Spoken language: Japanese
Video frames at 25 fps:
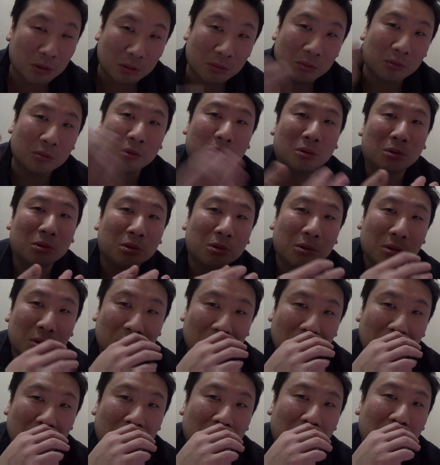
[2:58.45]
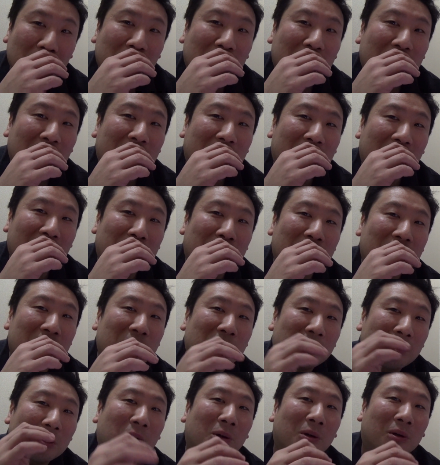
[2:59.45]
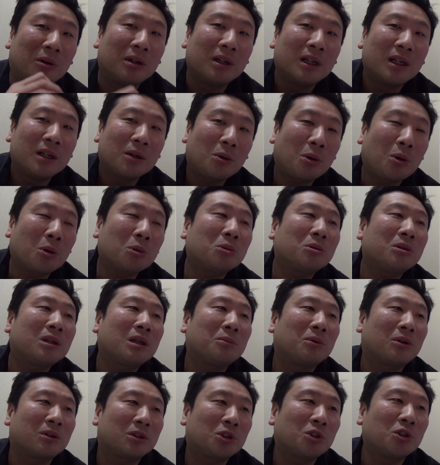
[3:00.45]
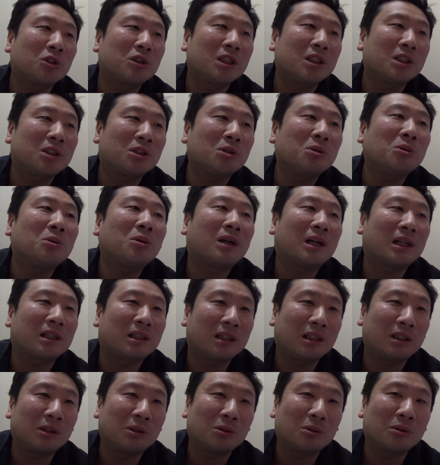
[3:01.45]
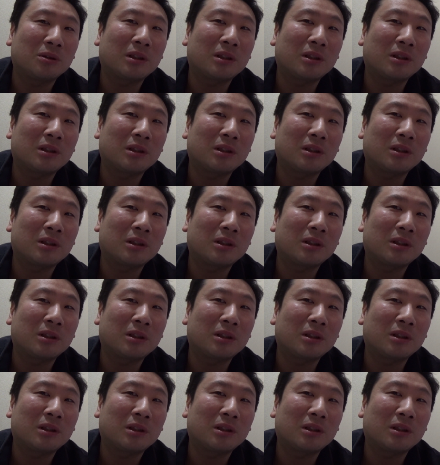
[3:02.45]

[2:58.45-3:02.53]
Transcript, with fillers: もうそういったレベルのことでも中心するのかっていうぐ